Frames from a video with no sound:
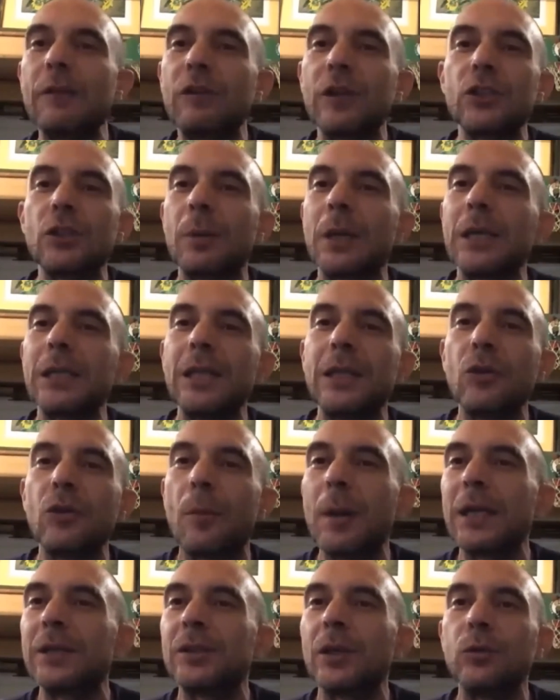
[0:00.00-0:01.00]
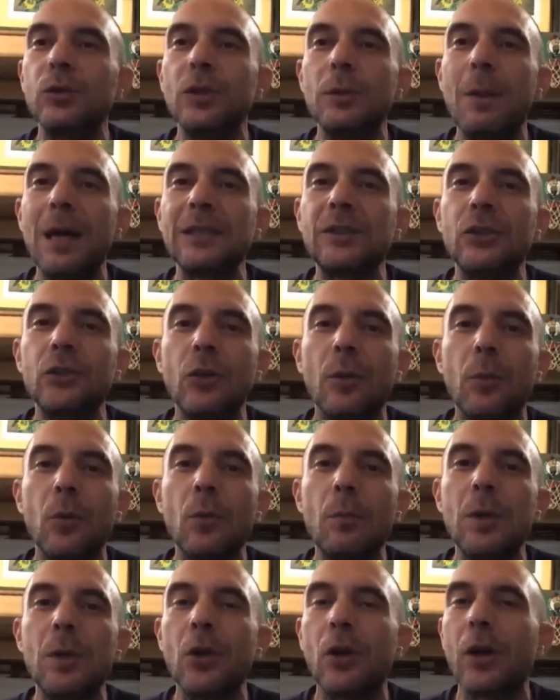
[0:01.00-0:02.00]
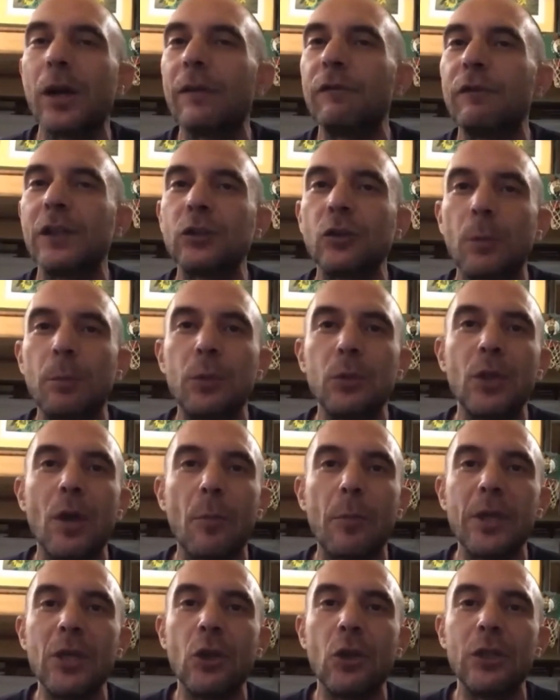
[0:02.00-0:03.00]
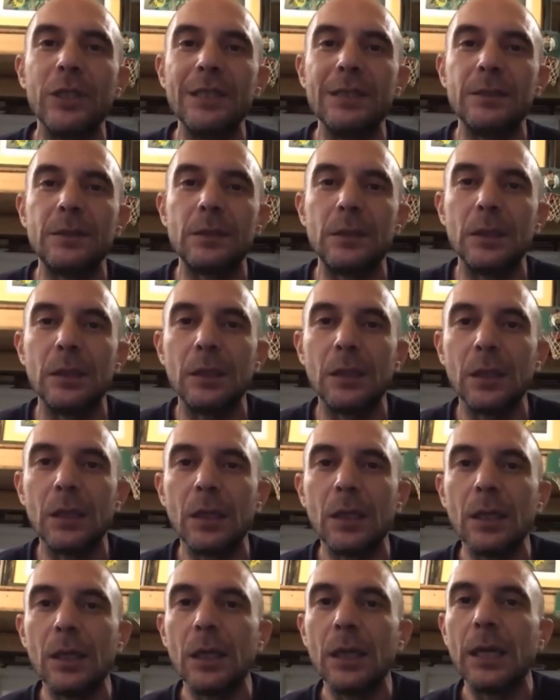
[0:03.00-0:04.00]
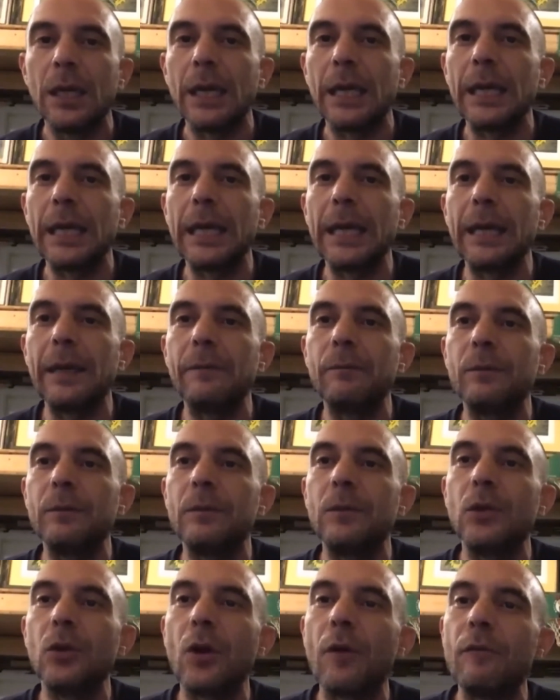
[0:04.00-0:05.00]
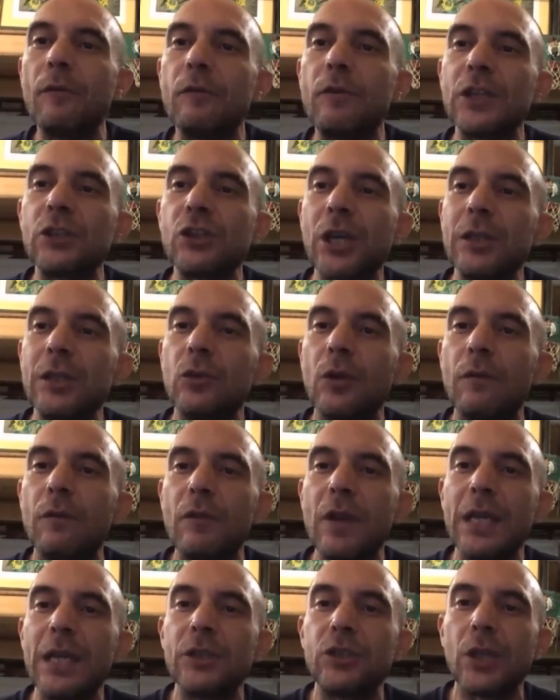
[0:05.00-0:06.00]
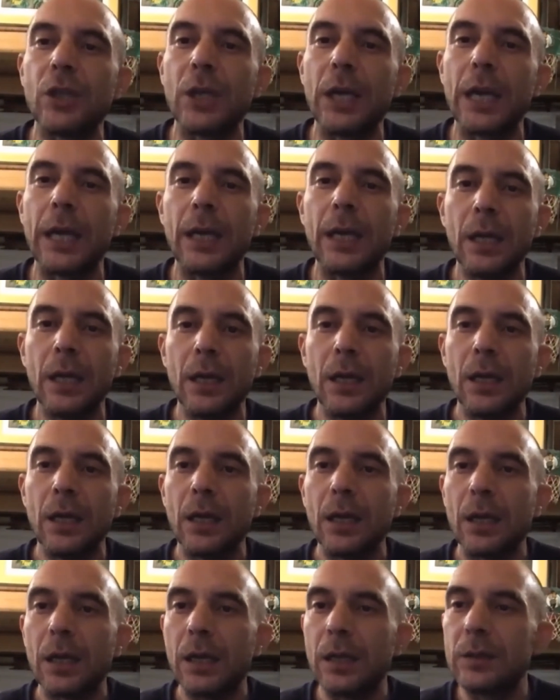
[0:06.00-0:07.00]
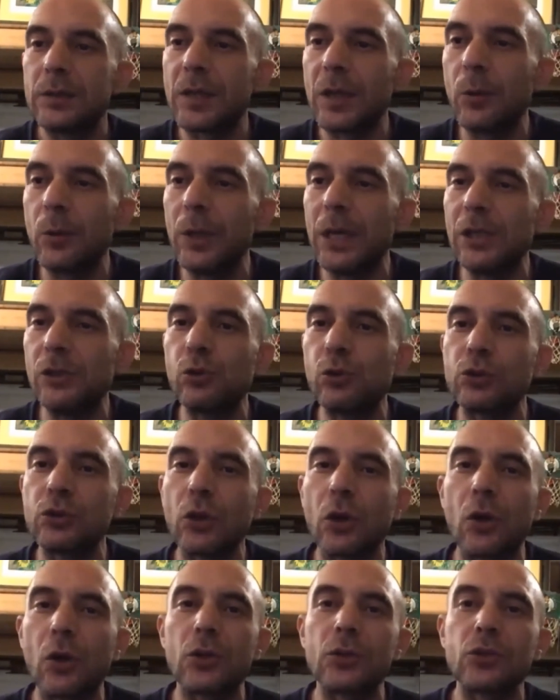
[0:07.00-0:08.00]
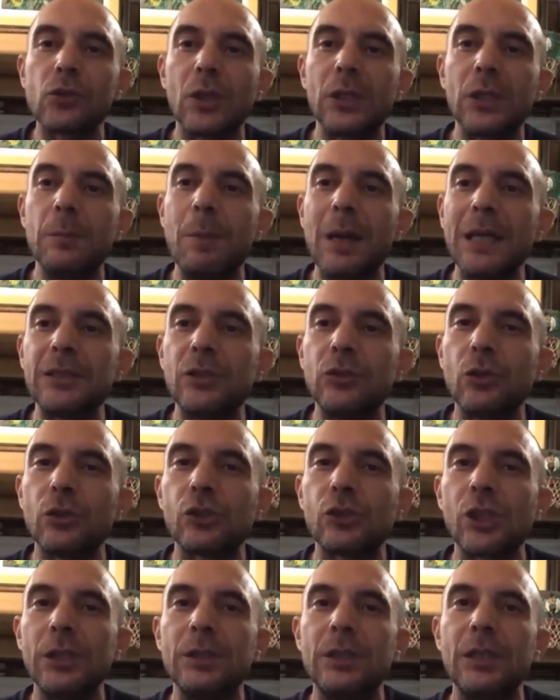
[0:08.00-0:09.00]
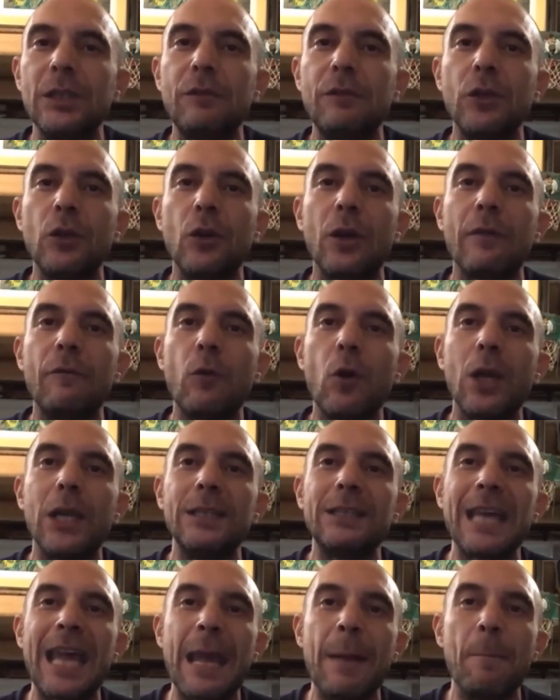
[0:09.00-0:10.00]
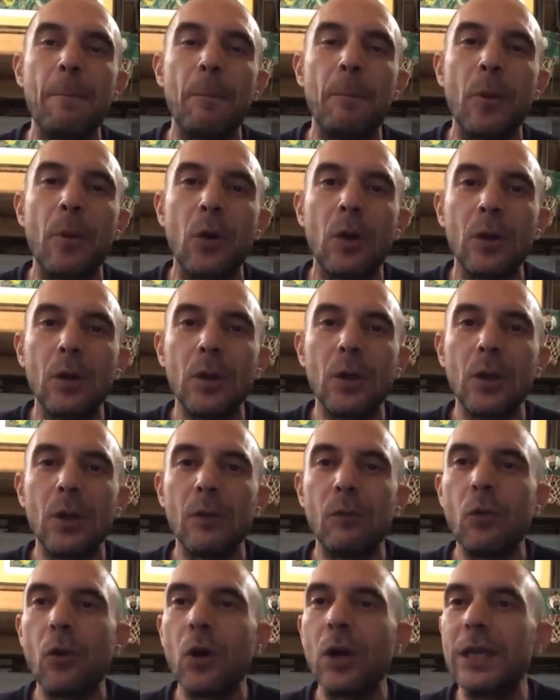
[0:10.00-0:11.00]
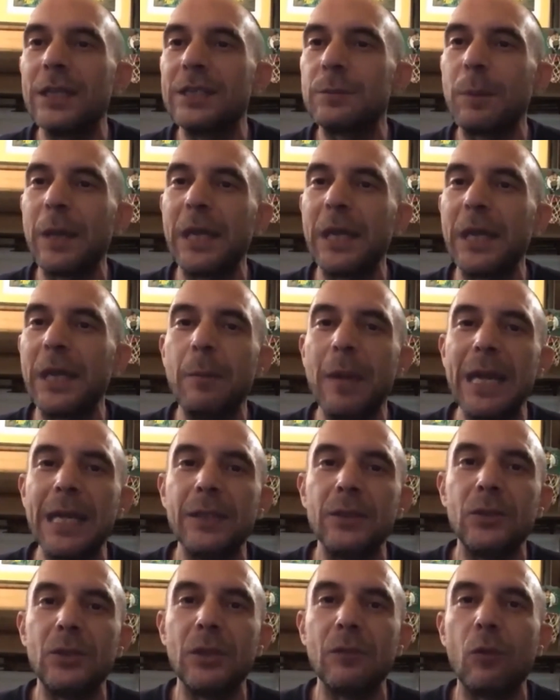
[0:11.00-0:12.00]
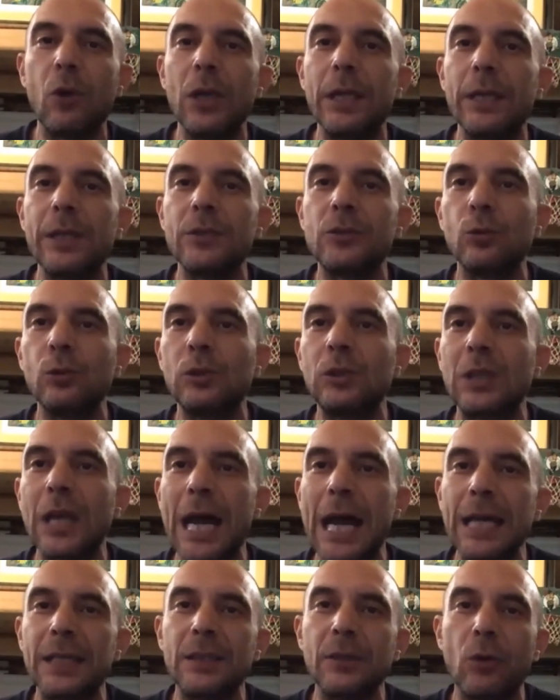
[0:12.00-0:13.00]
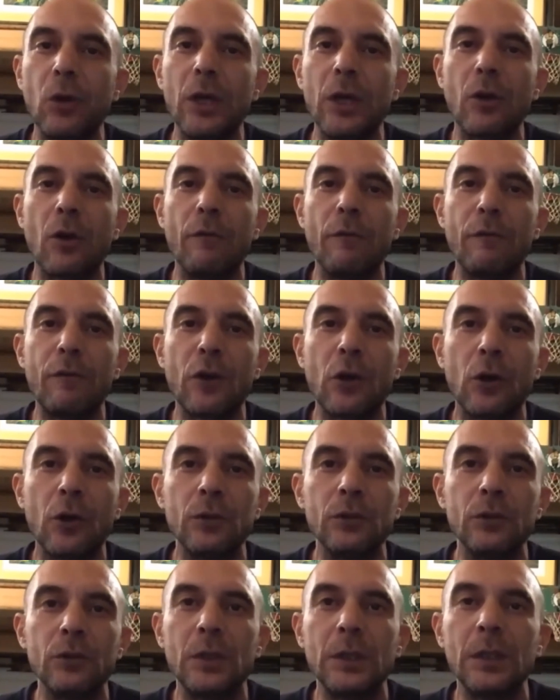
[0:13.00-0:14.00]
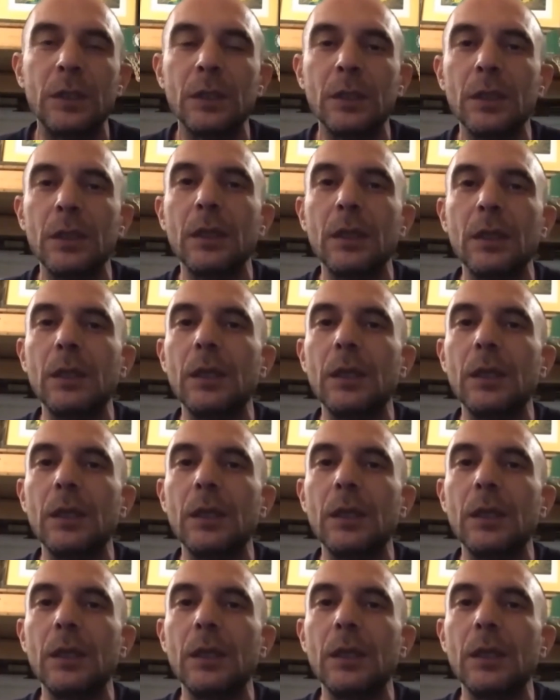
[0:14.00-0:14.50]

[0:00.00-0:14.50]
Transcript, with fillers: facendo, prendendo parte a un dibattito pubblico che è fatto più da opinionisti, eh, non facendo invece eh, seguire il giusto corso al dibattito scientifico che vuole tempo, vuole esperimenti, vuole risultati, vuole confronti.